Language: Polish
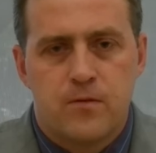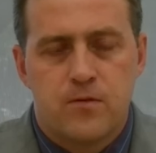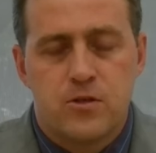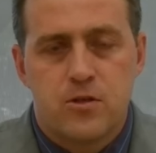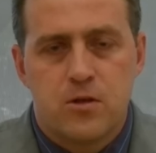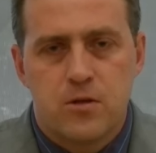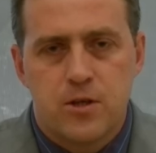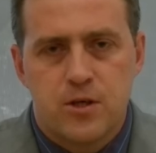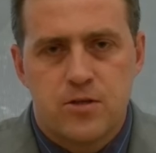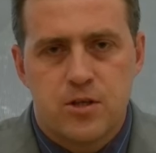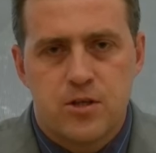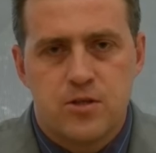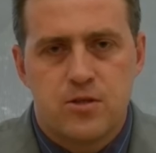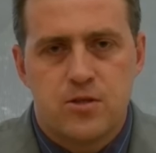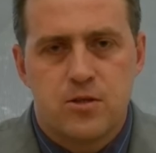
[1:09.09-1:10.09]
wydzielonej
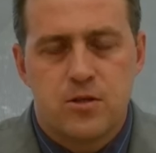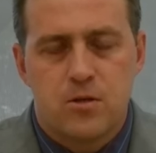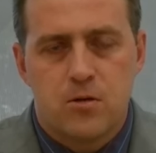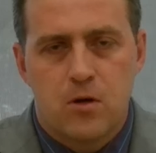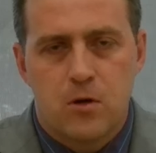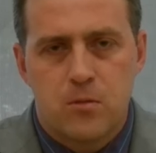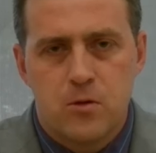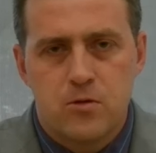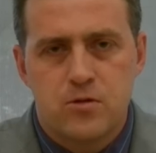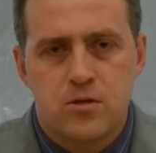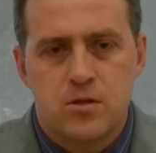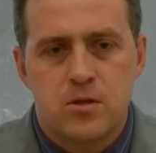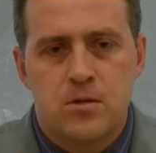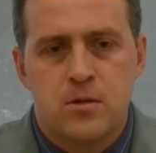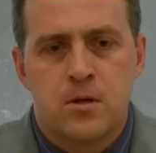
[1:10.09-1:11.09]
części
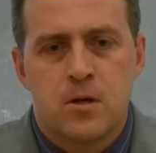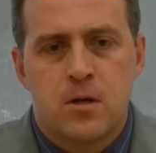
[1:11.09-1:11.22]
nieruchomości.